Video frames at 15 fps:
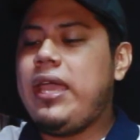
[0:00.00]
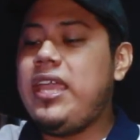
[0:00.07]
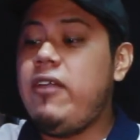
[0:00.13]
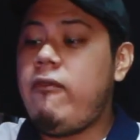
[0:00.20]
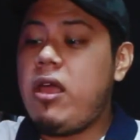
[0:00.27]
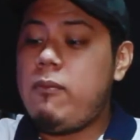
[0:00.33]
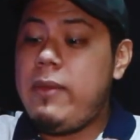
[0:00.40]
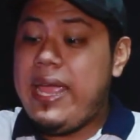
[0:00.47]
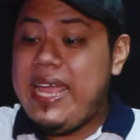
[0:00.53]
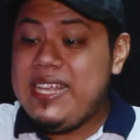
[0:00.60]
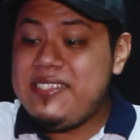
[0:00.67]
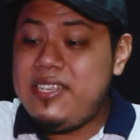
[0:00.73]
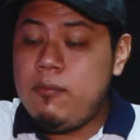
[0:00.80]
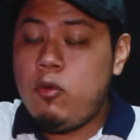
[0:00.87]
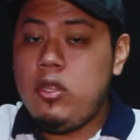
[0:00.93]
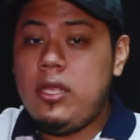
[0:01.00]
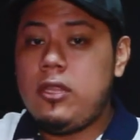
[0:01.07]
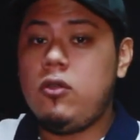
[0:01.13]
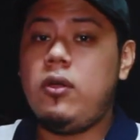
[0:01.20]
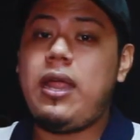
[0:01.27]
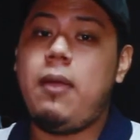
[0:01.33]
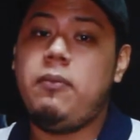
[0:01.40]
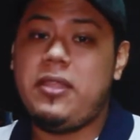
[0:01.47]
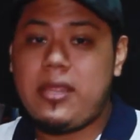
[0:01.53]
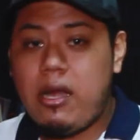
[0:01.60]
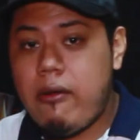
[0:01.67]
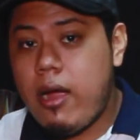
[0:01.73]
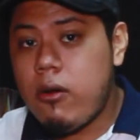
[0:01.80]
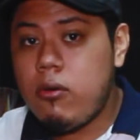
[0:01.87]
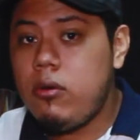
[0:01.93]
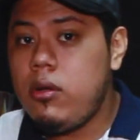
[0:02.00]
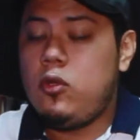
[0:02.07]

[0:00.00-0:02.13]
que llevarme este monitor a mi trabajo.